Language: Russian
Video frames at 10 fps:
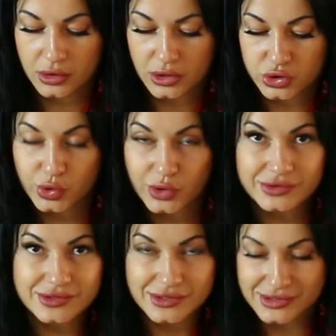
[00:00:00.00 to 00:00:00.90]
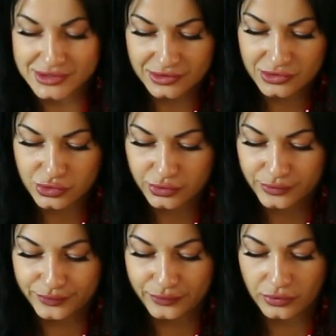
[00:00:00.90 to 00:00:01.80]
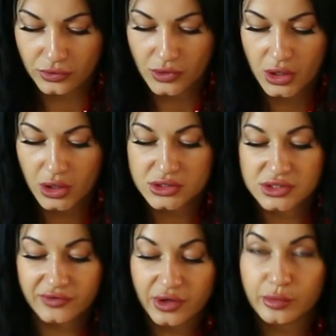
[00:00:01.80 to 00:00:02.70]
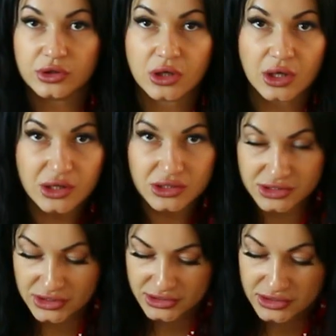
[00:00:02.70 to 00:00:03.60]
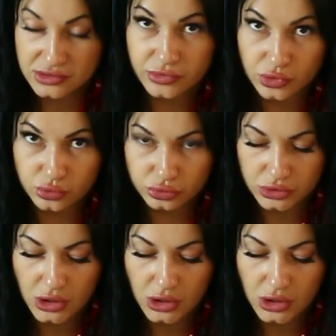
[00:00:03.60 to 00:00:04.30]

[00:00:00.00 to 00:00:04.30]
нашу консистенцию и оставляем отдыхать на 10 минут,